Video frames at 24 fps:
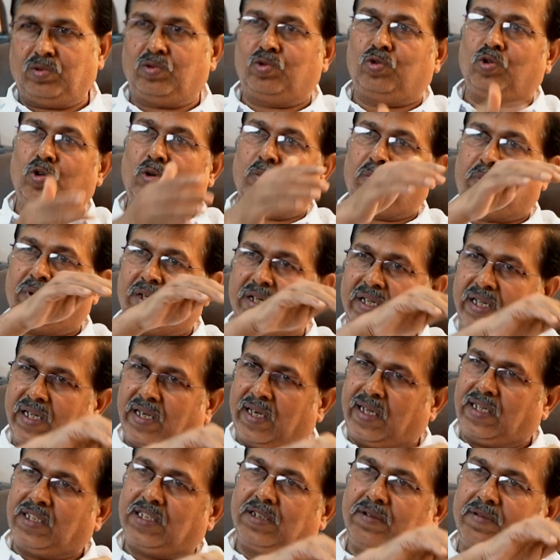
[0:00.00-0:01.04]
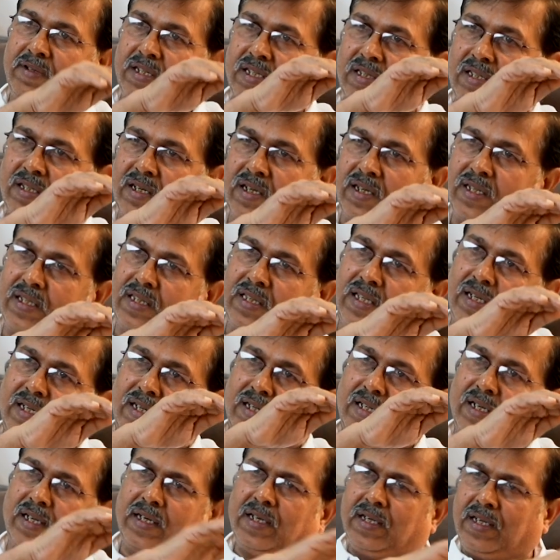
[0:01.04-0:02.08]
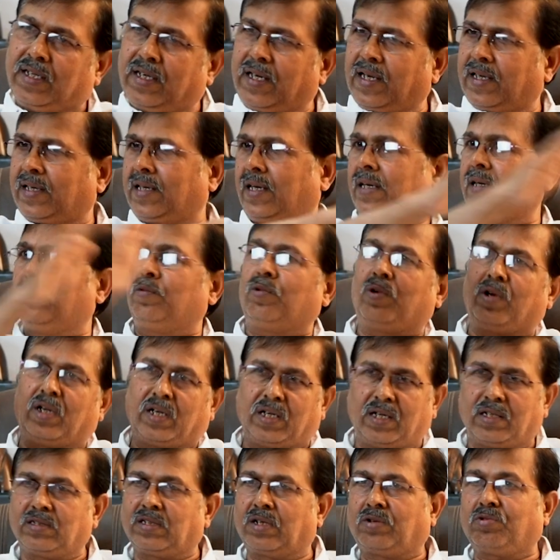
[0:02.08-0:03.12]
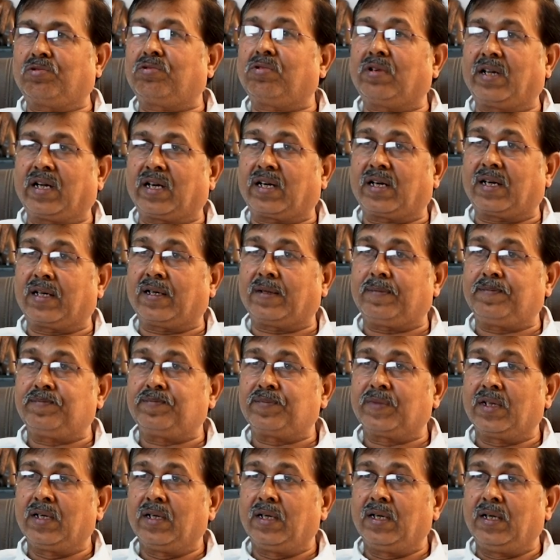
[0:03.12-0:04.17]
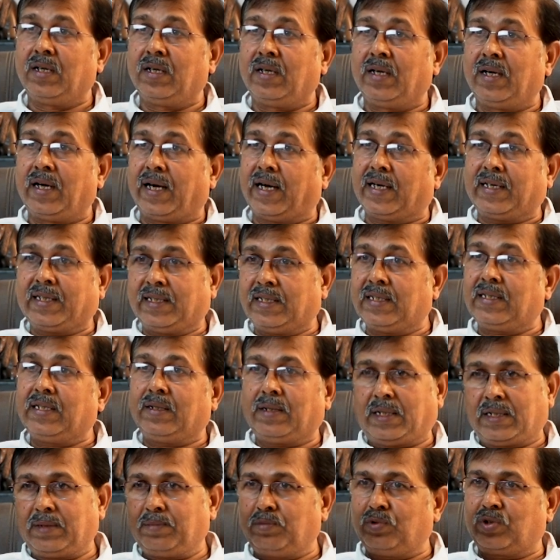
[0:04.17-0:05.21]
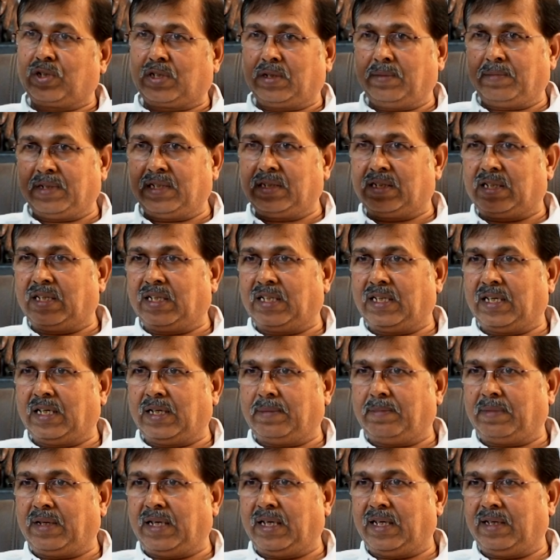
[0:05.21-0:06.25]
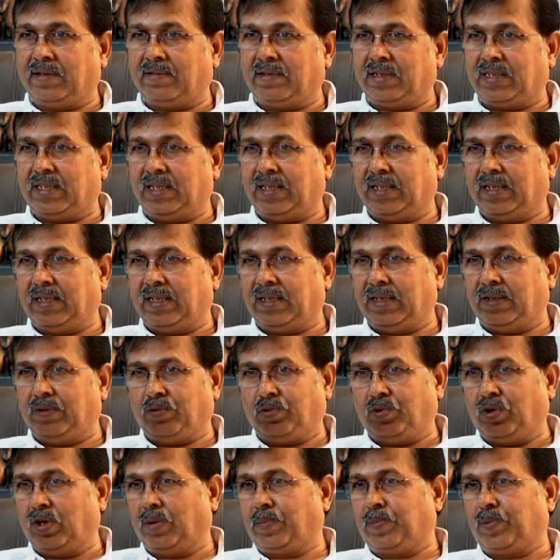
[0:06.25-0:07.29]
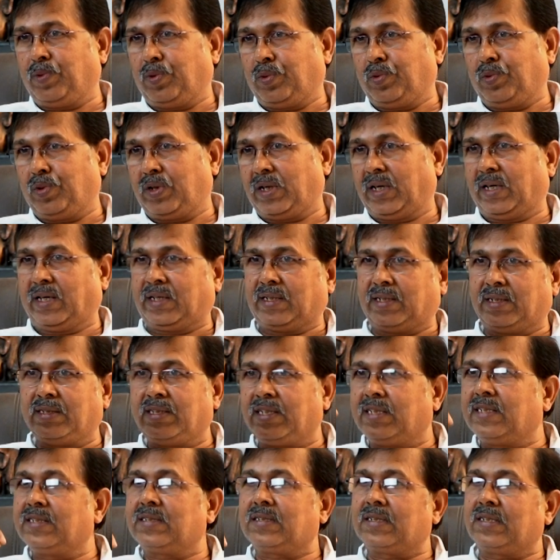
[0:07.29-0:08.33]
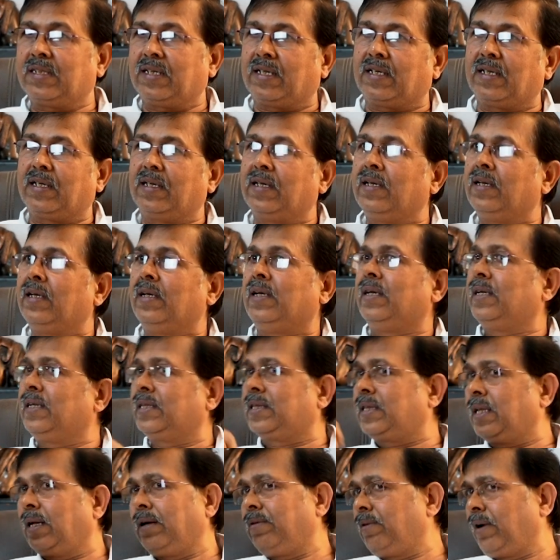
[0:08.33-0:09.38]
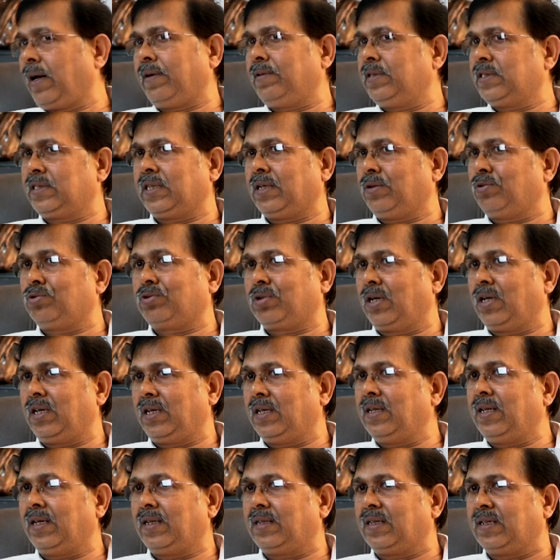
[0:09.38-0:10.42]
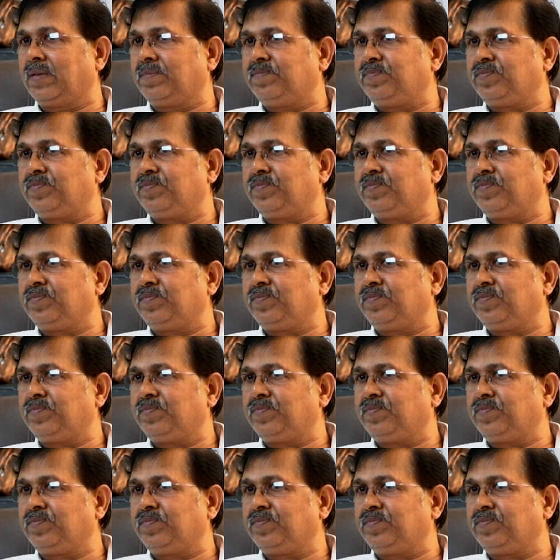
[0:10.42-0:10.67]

దోపిడీ అణచివేత ఇతర ఇంకా అన్ని రకాలుగా ఉల్లంఘనలు జరుగుతున్నాయి అక్కడ అంటే ఇది అంటే ముఖ్యమంత్రిగా మాయావతిగా ఉన్నప్పుడు కరెక్ట్ చేస్తే ఇతరులు రావాల్సిన అవసరం లేదు అది